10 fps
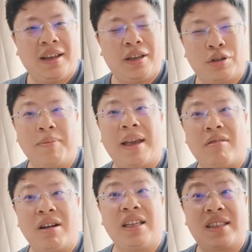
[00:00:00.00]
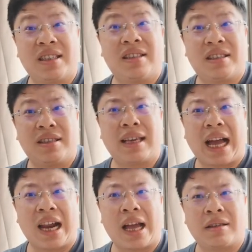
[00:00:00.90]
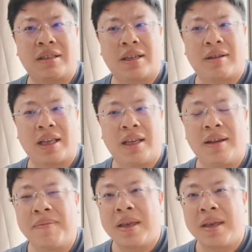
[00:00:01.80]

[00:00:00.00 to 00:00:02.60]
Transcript: 所以美国可以制制压他，就这个原因。